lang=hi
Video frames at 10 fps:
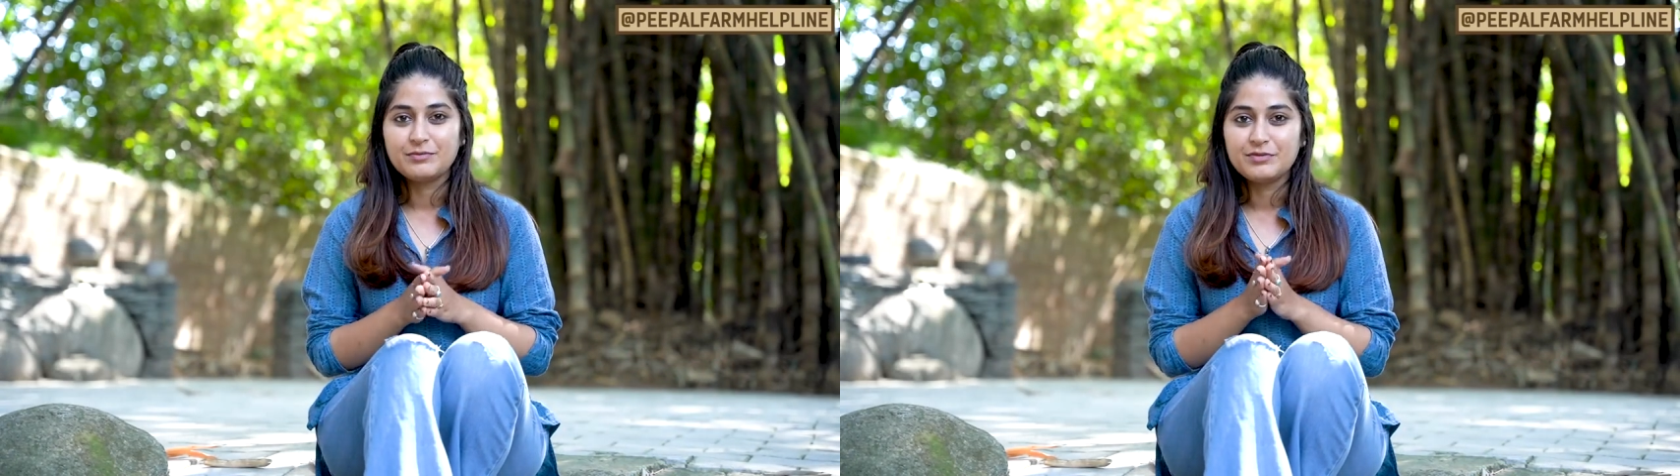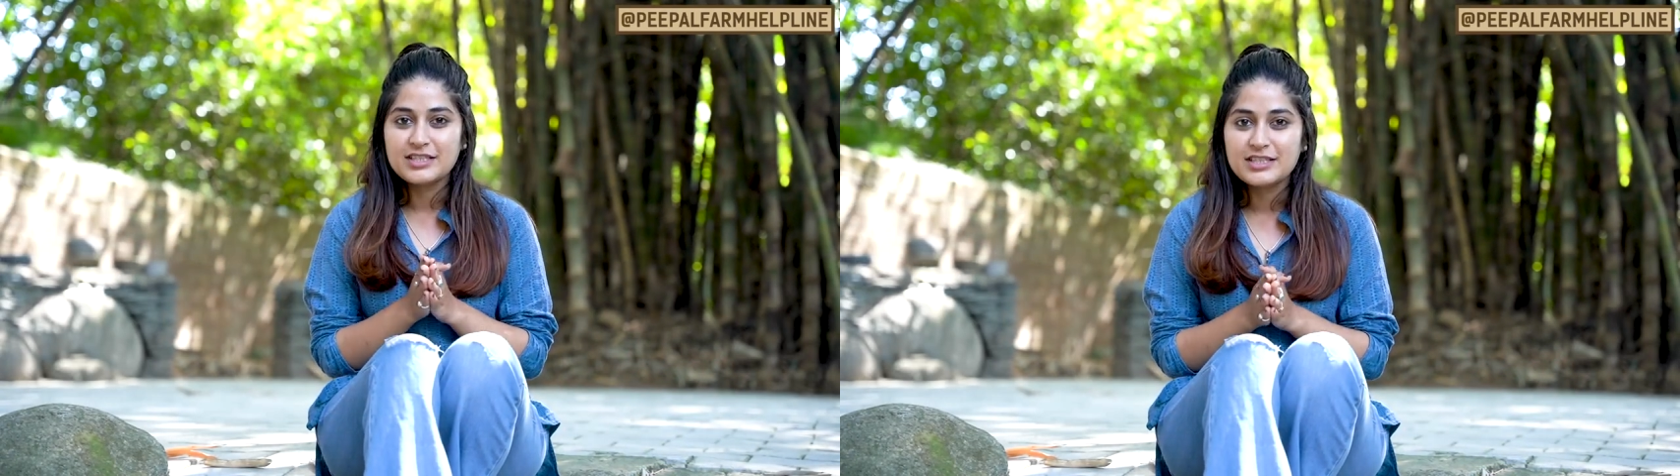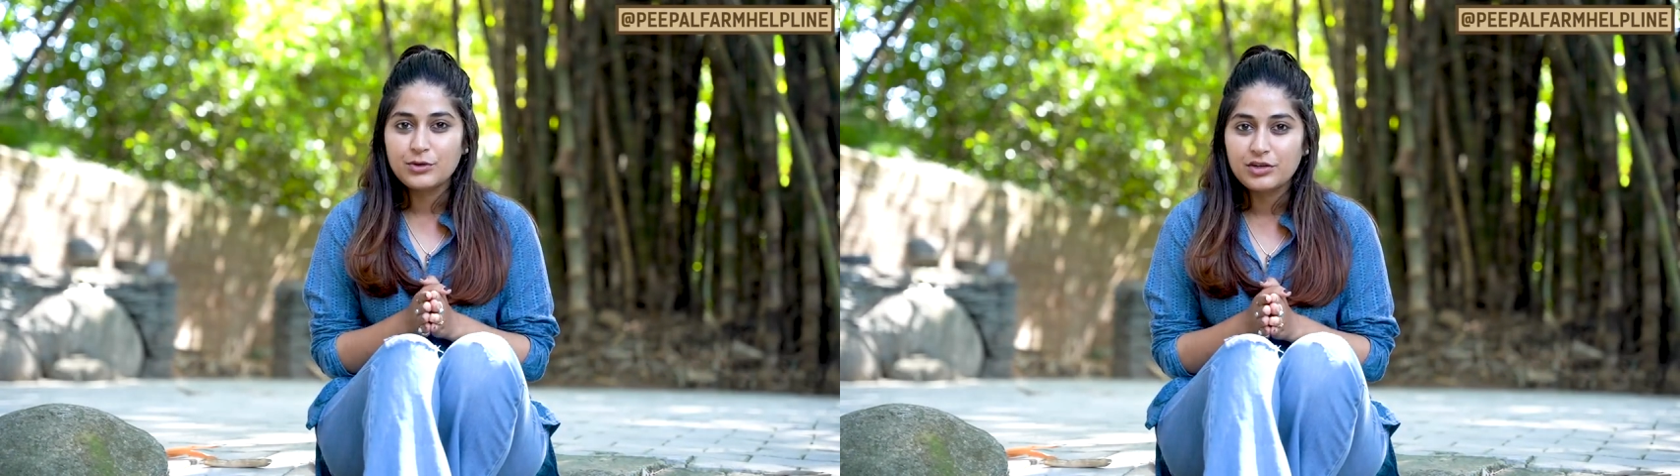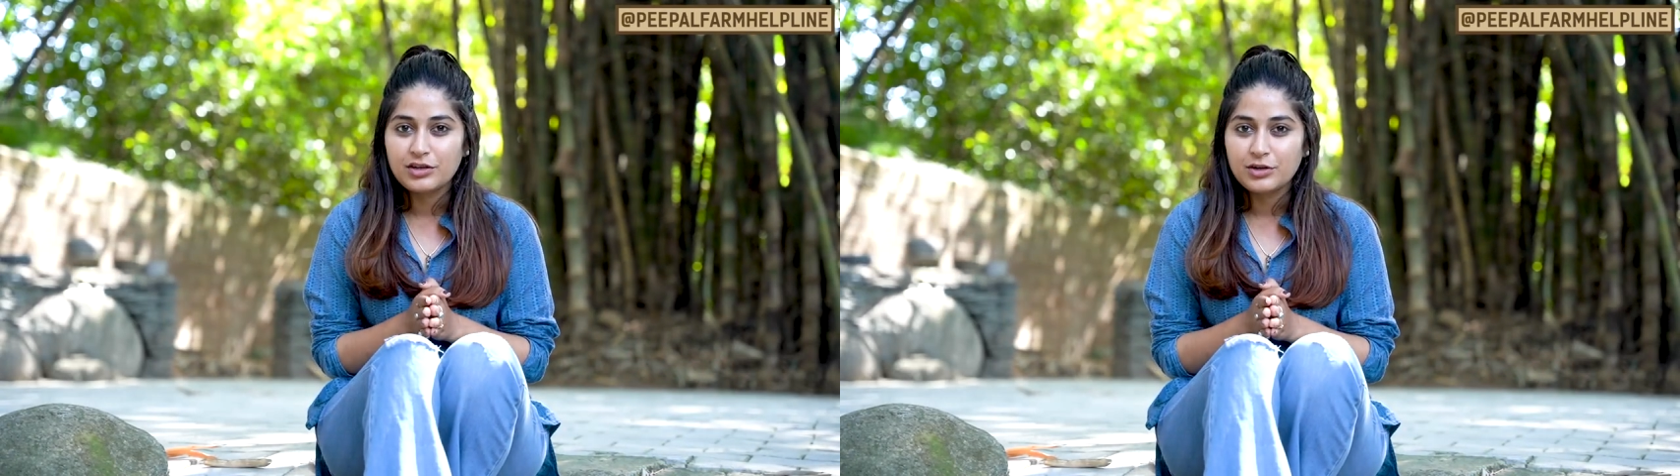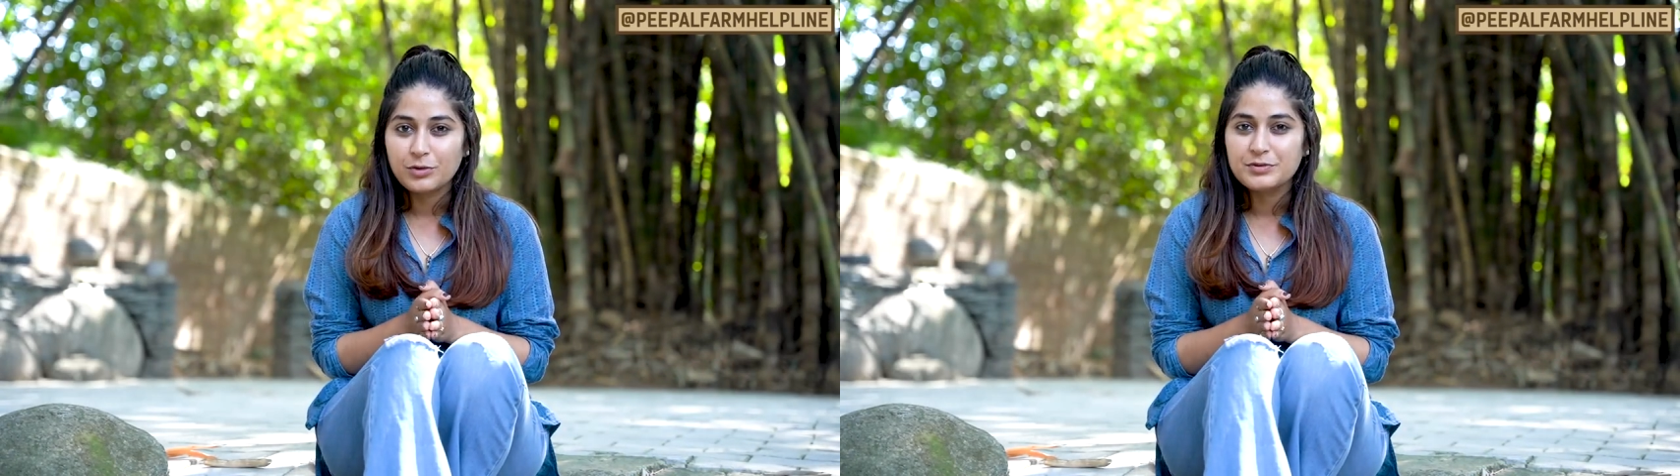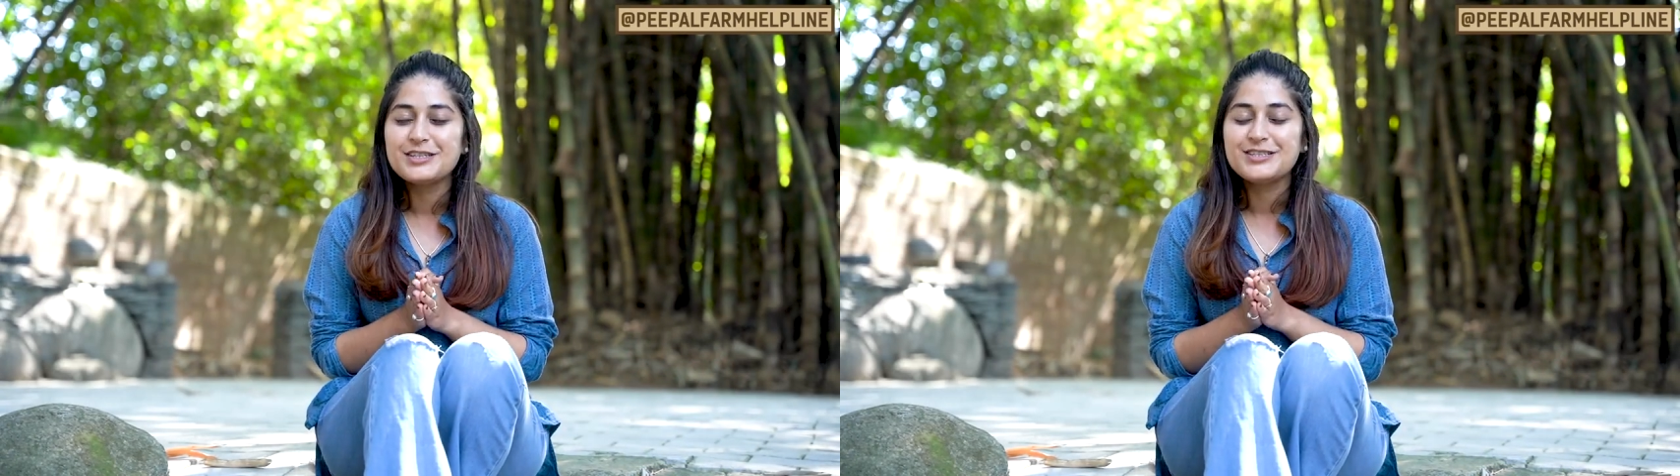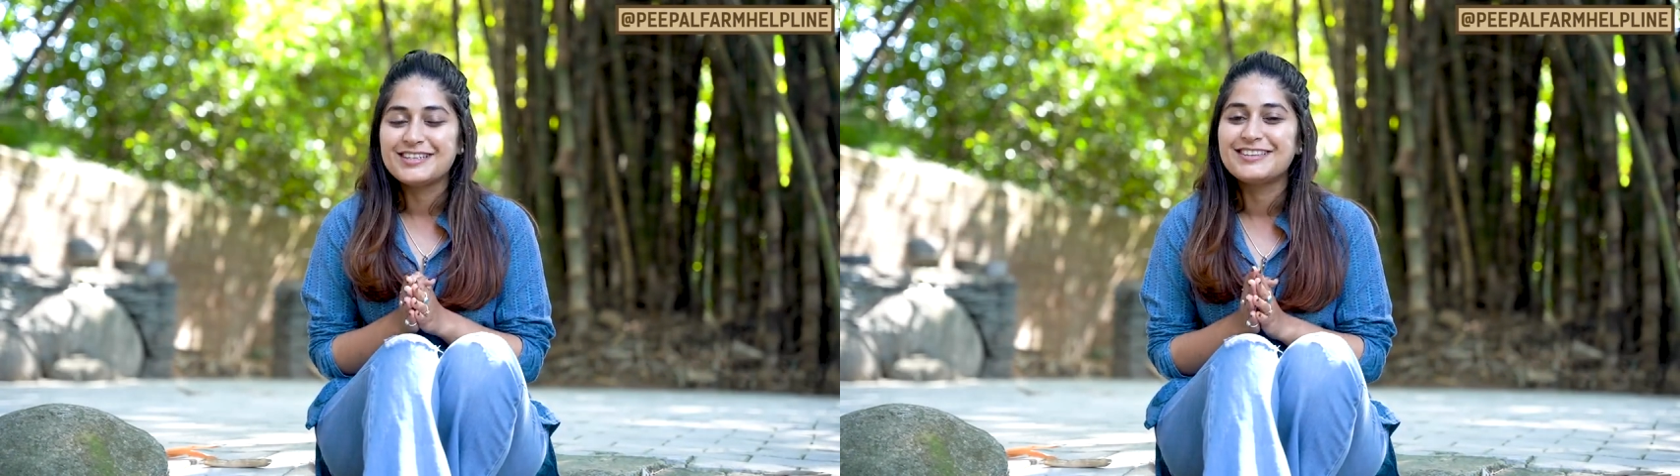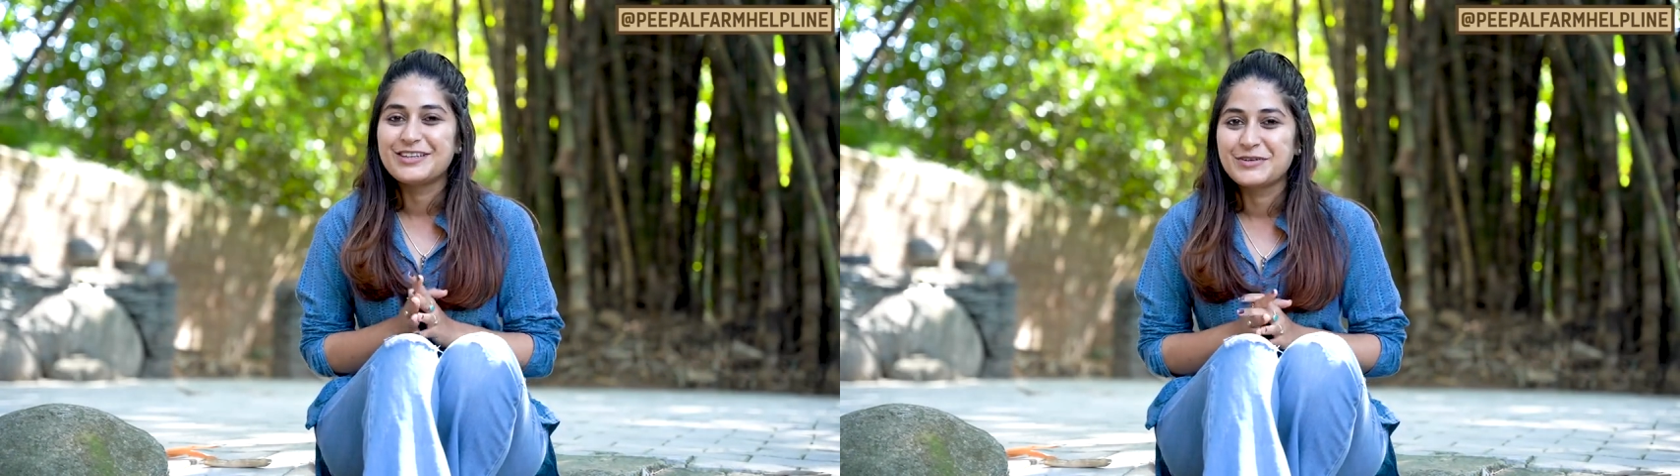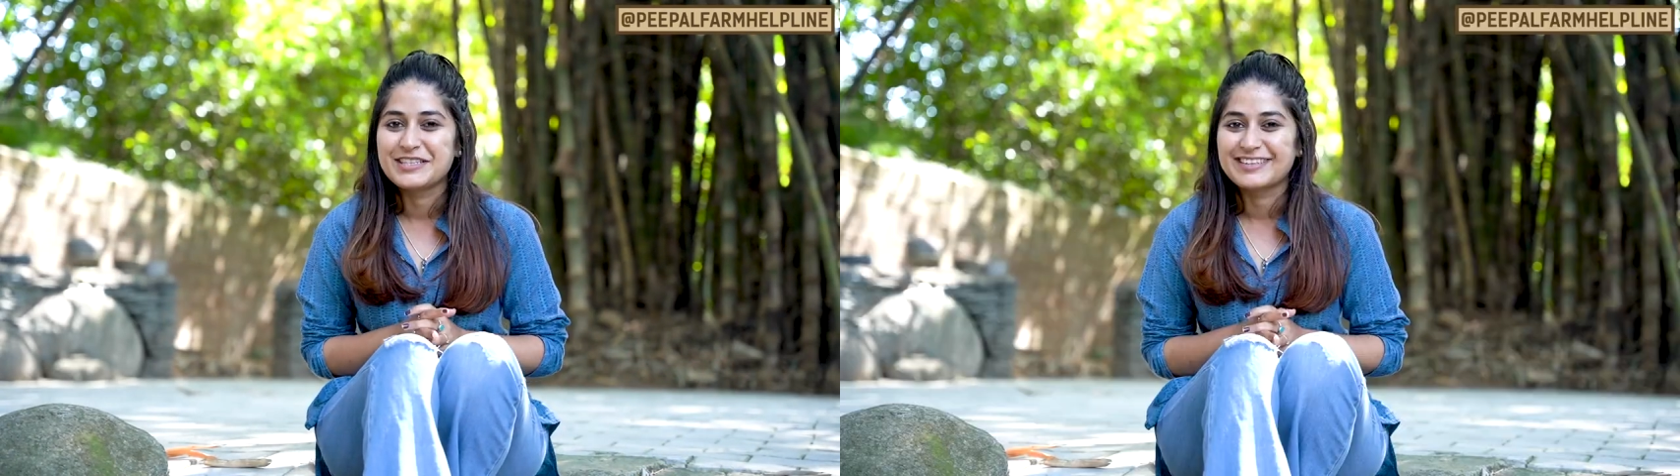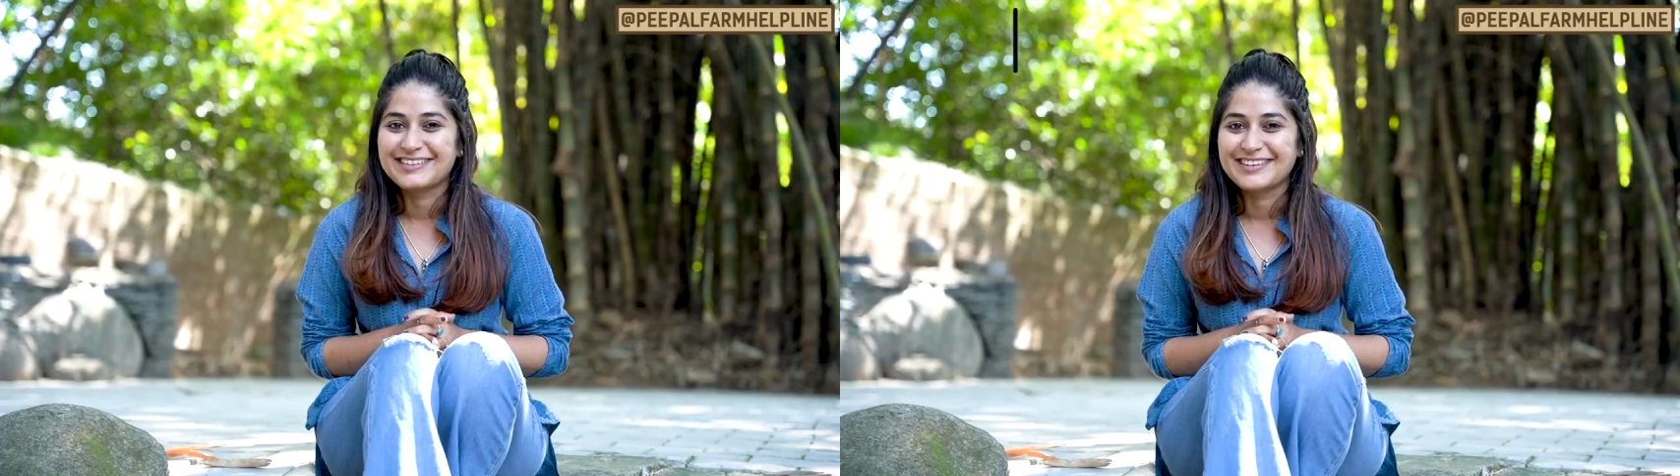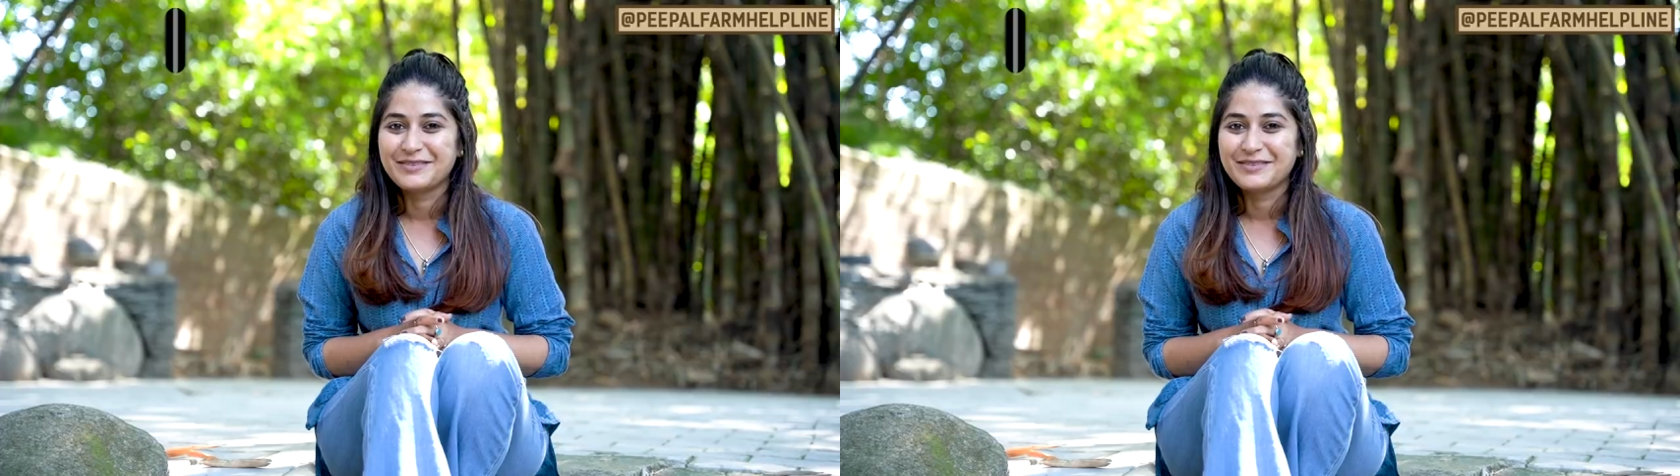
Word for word: जिनसे उनकी अडॉप्शन जल्दी हो सकती